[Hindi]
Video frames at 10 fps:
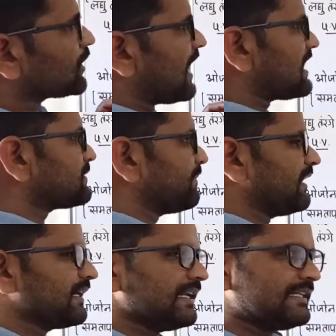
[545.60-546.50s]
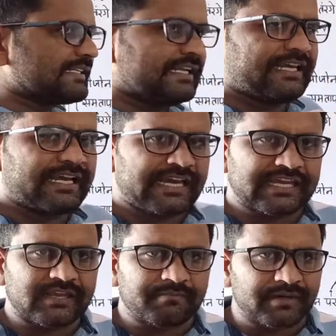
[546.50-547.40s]
खास पैटर्न इसलिए है
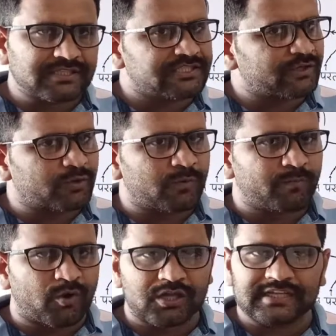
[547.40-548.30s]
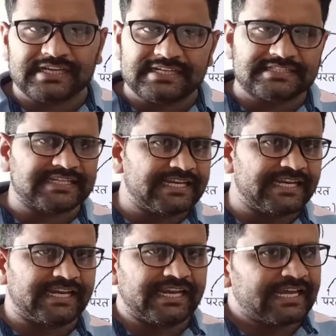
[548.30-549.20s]
कि बच्चे को बहुत
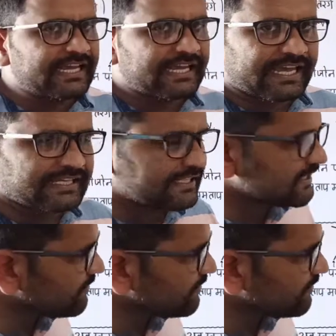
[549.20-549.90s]
ईजीली कैसे